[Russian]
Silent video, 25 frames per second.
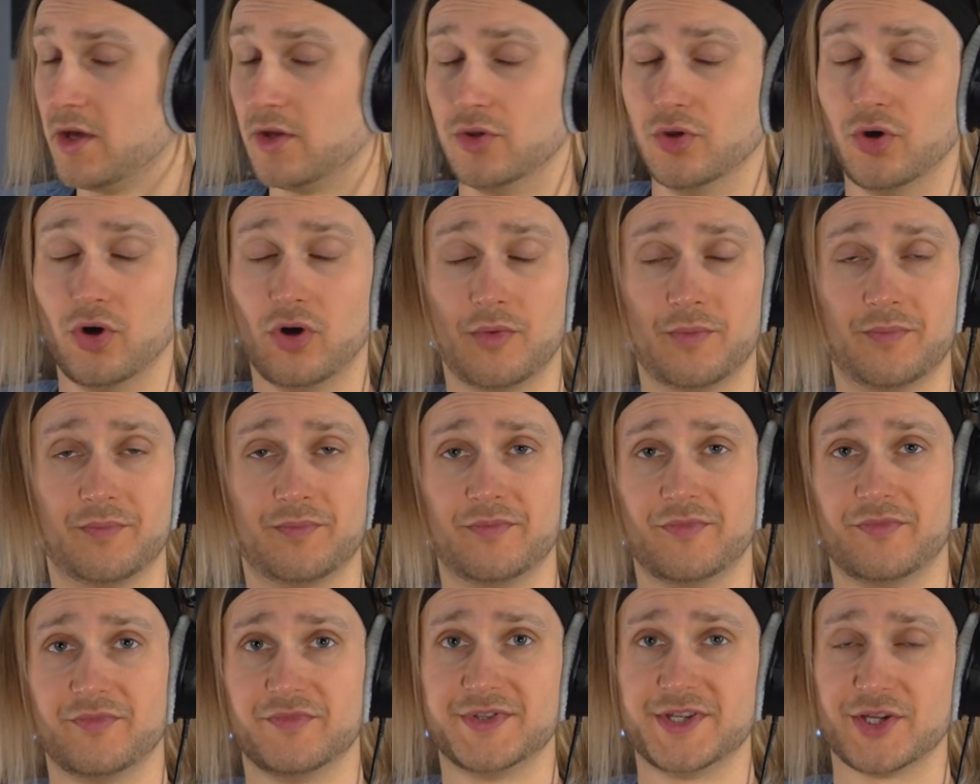Но
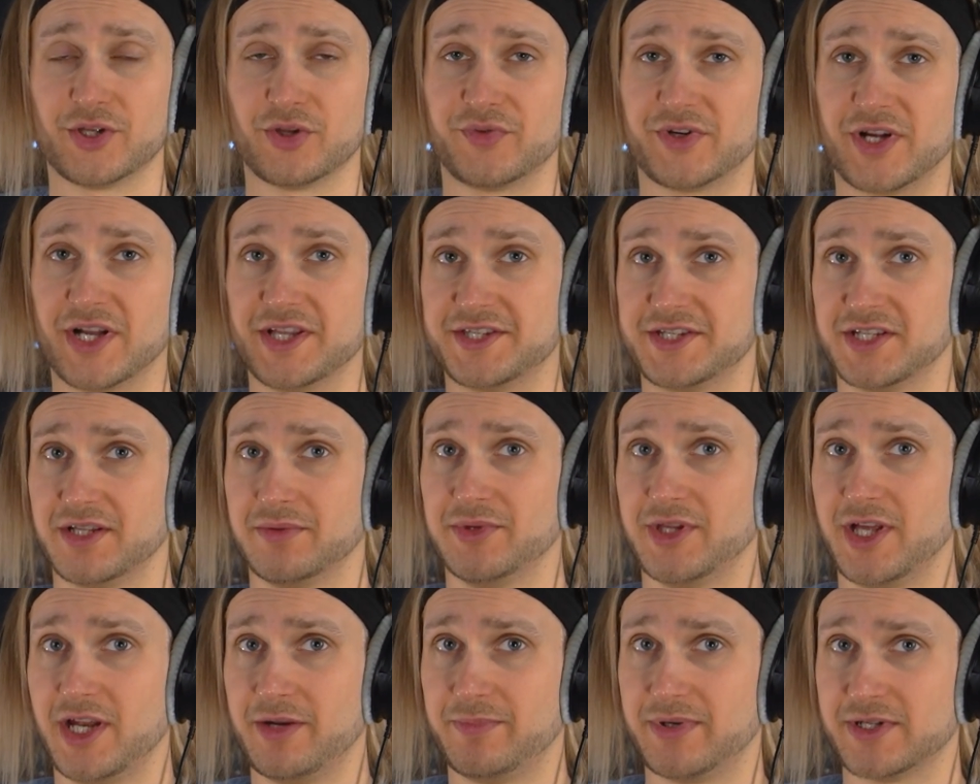зато в конце нам
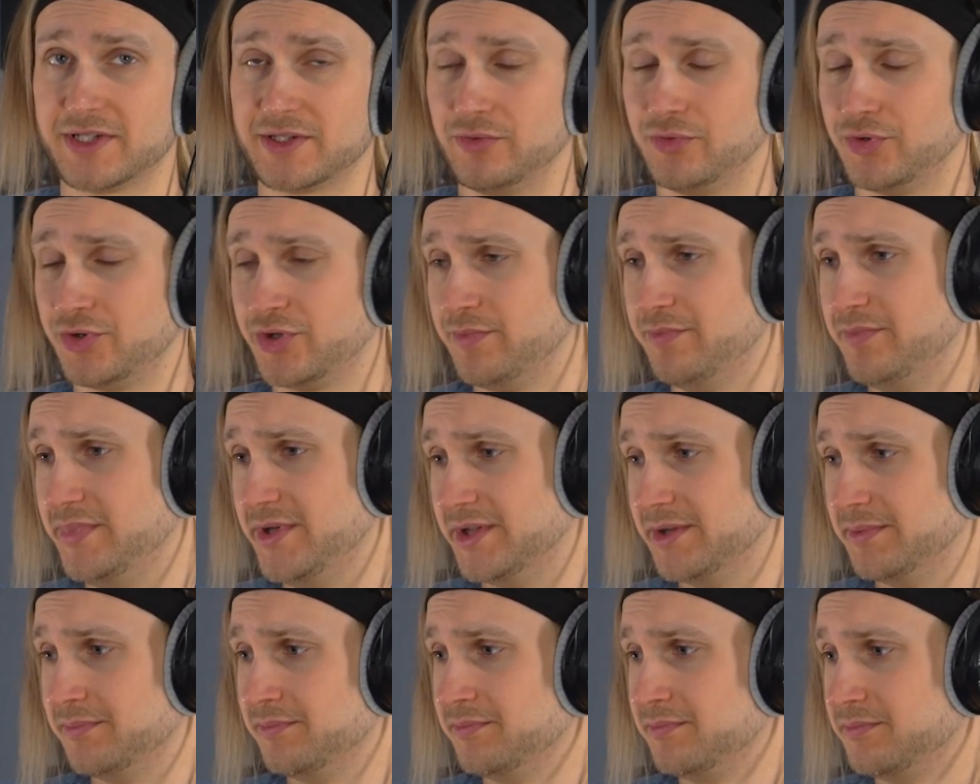дали послушать
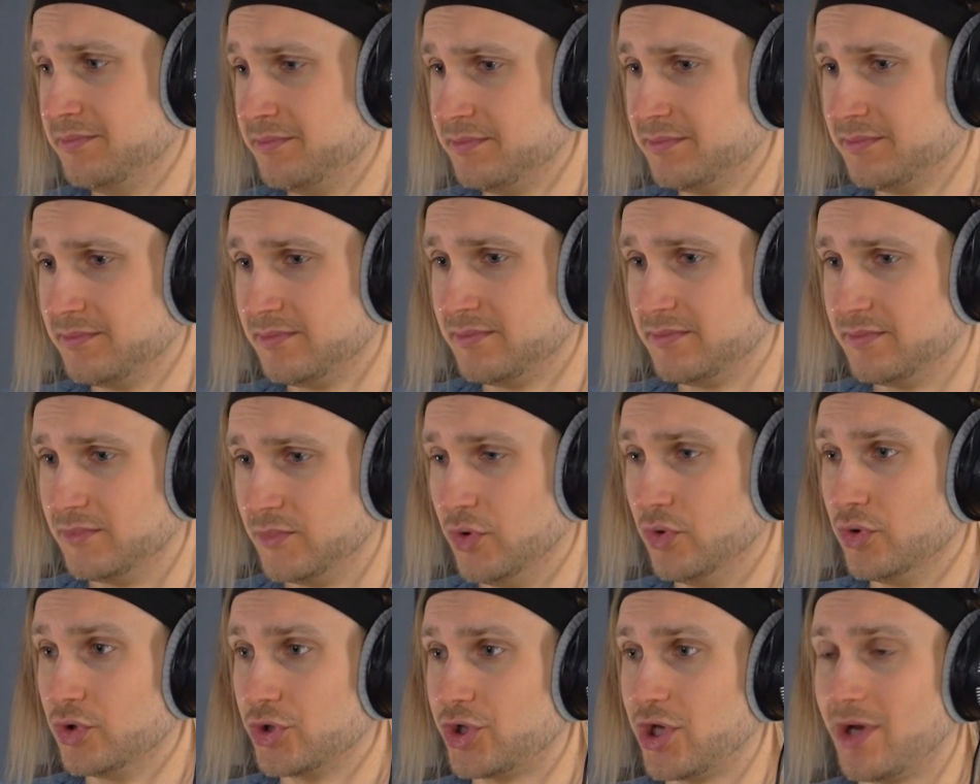бит.
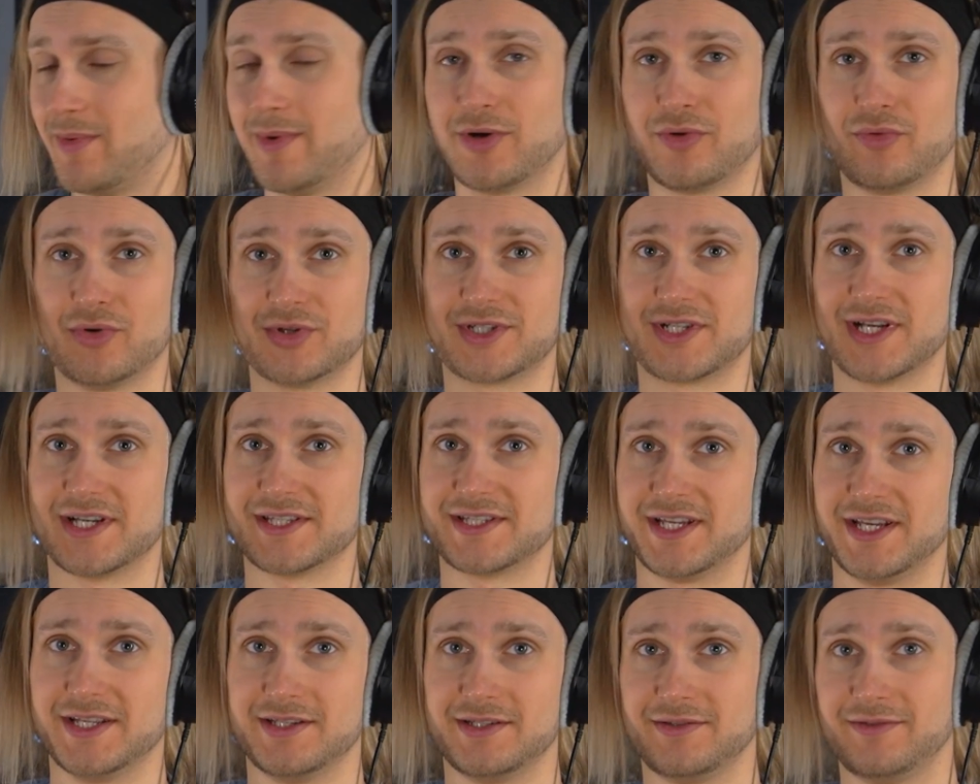Ну, что я могу
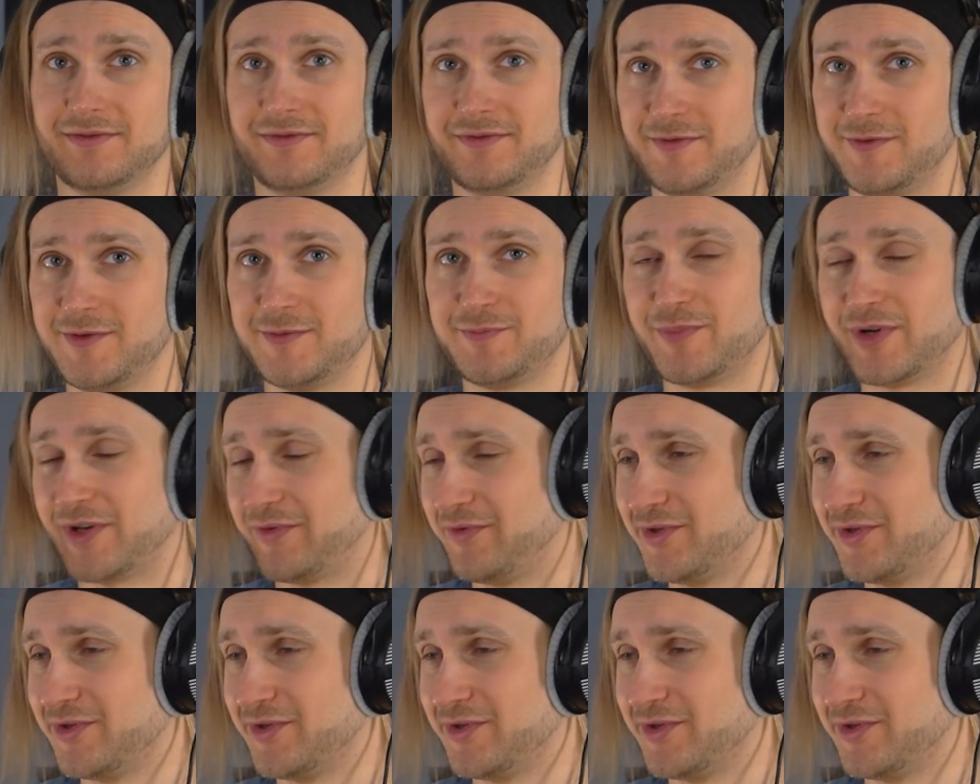сказать? Про